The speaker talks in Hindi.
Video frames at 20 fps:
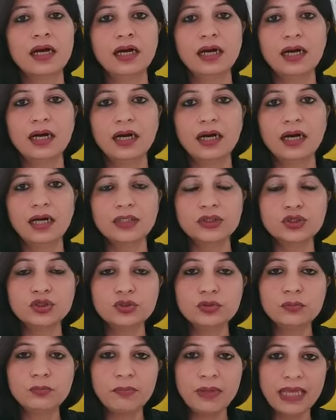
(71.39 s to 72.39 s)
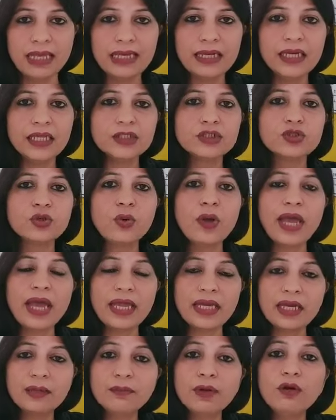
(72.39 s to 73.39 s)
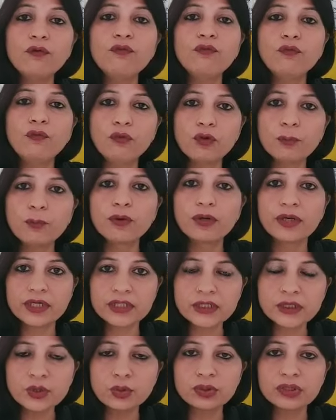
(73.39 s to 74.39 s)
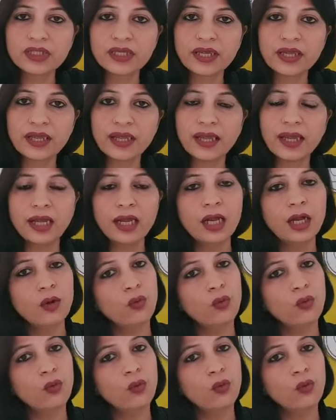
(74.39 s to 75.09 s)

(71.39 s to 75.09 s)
मेनली जो एनिमल फूड प्रोडक्ट्स होते हैं